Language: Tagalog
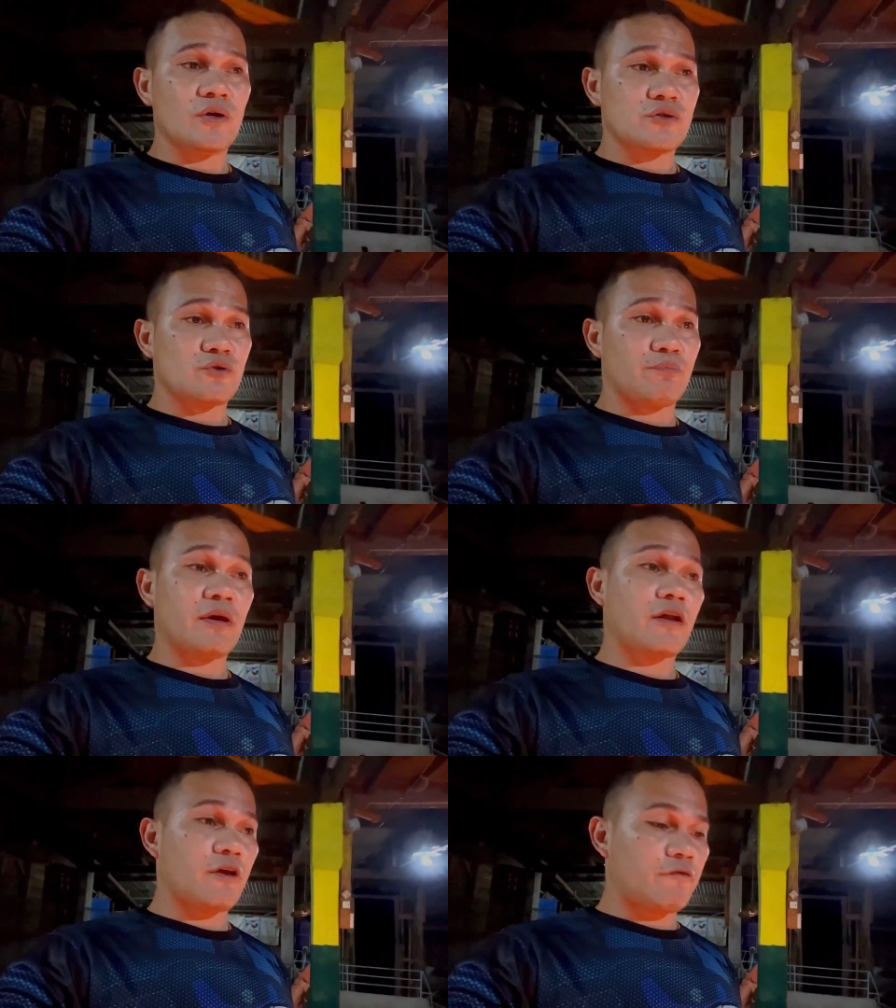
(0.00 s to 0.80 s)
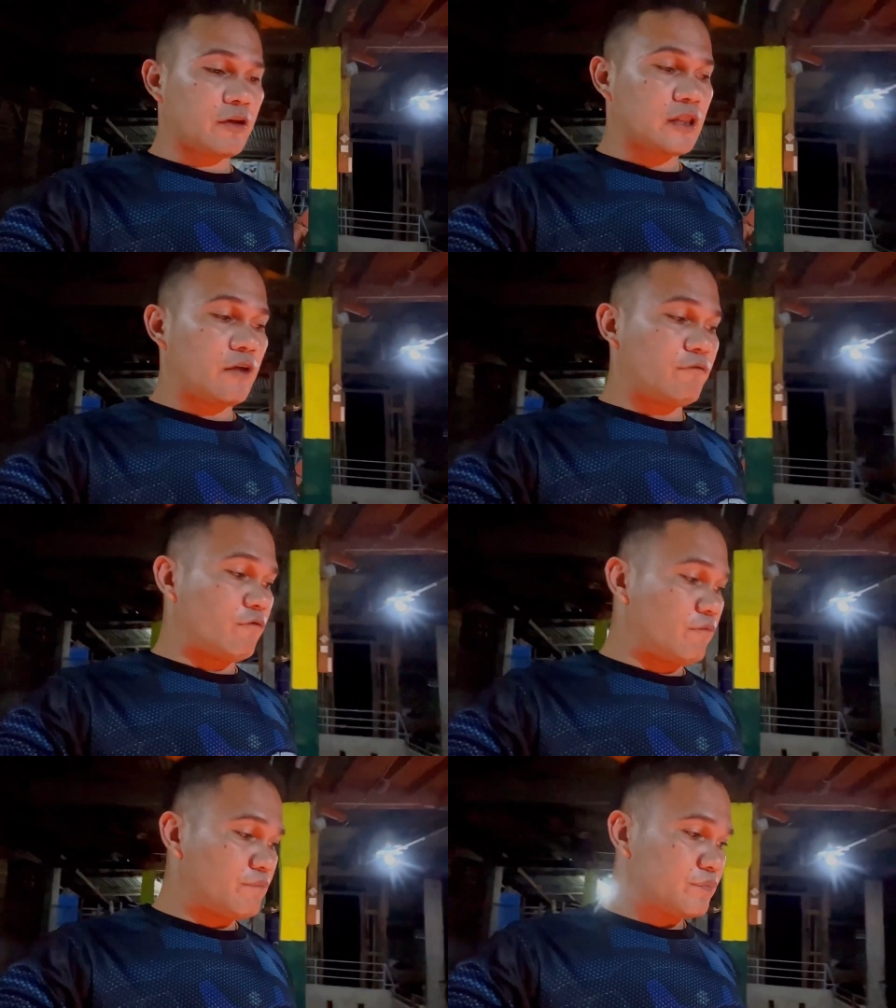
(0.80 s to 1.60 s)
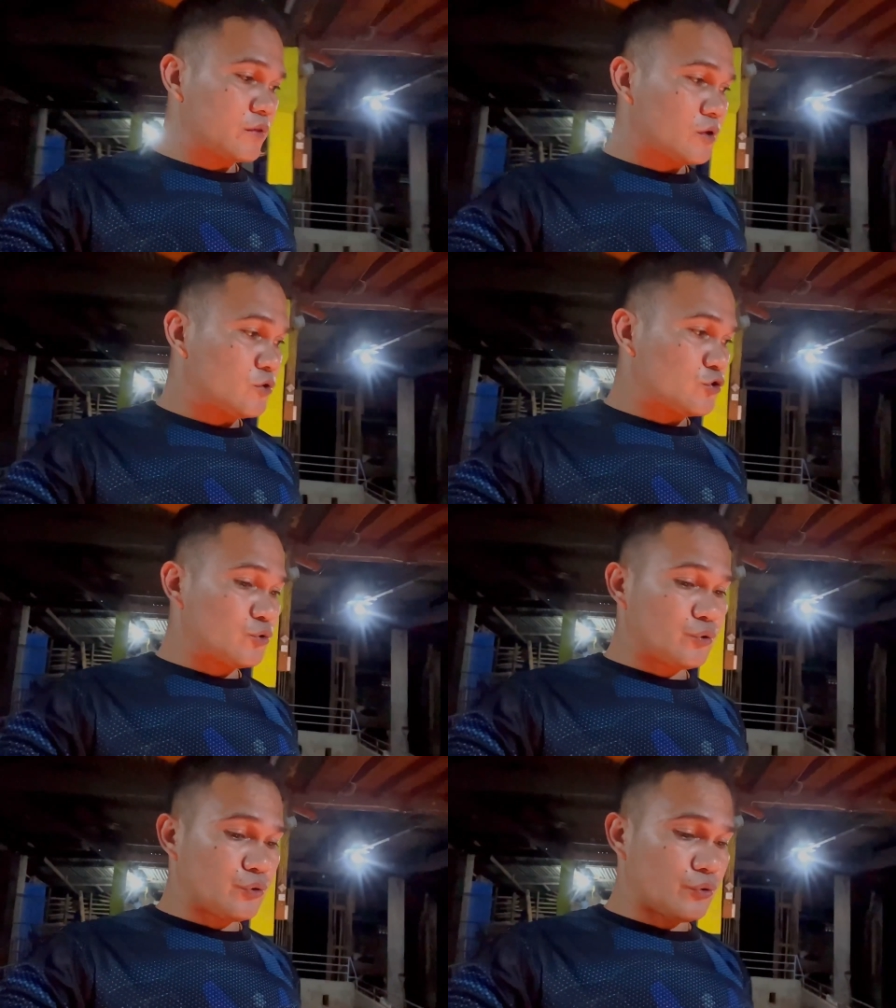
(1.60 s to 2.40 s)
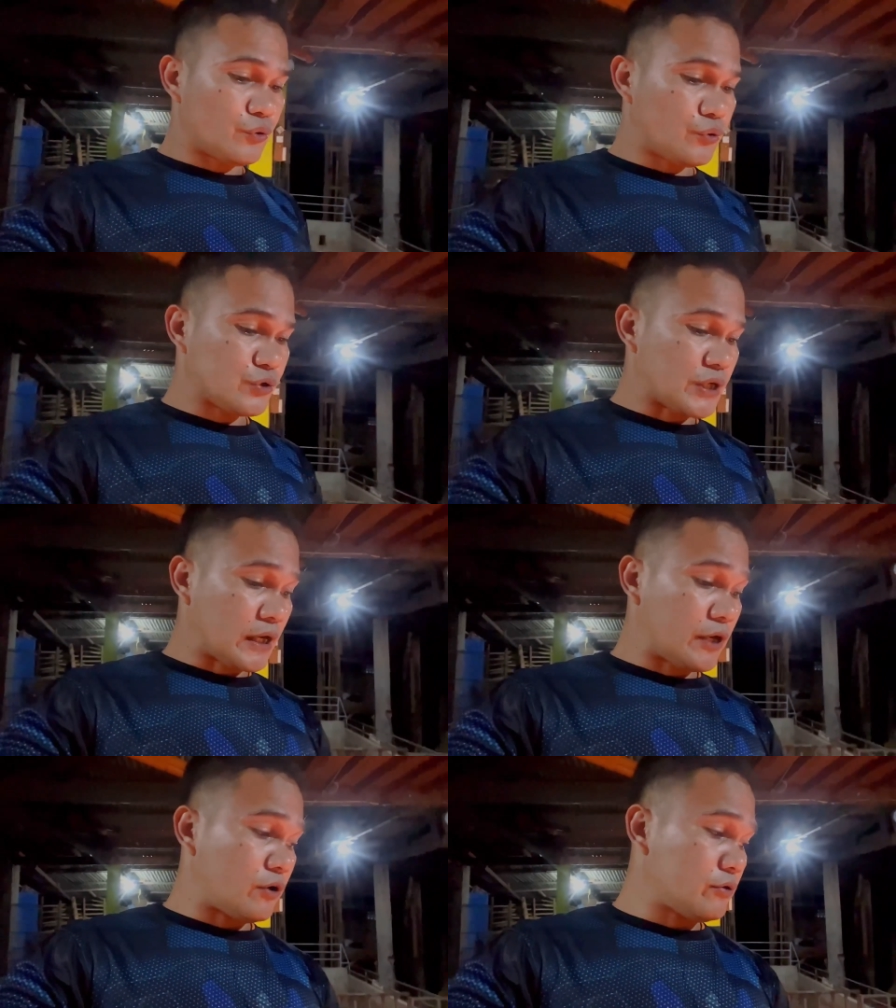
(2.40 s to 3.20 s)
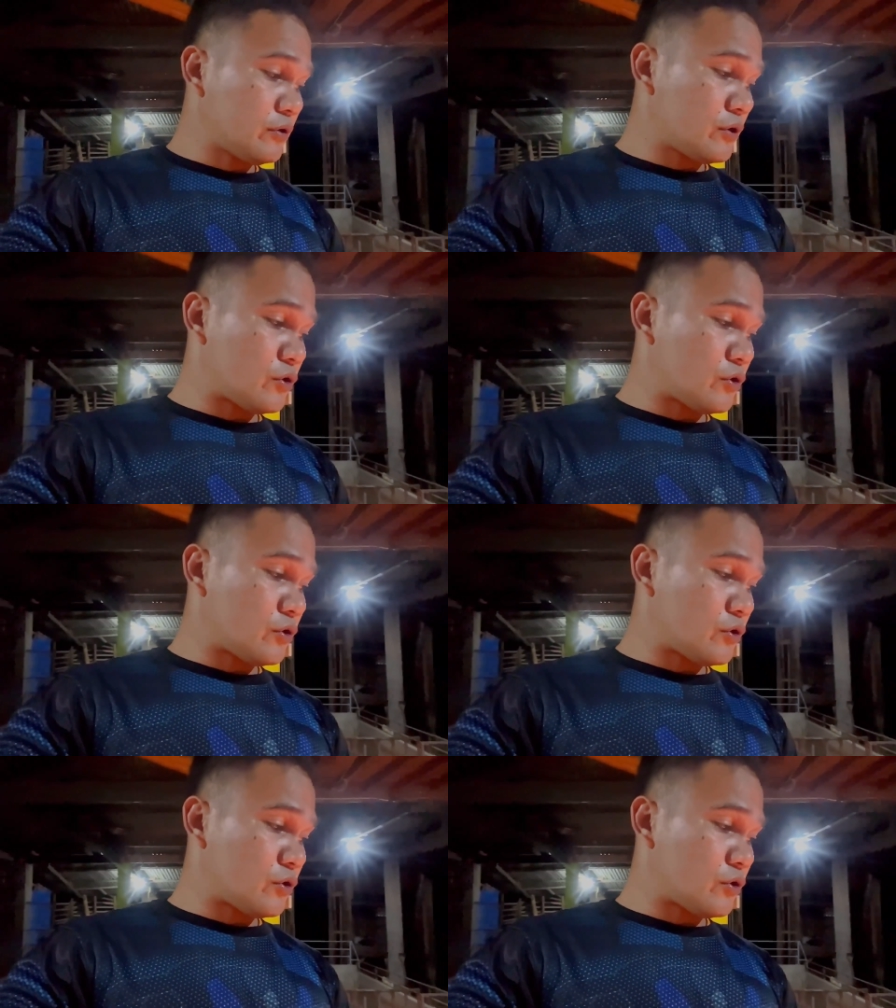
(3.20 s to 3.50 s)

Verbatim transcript: So, very effective. So, sa ngayon,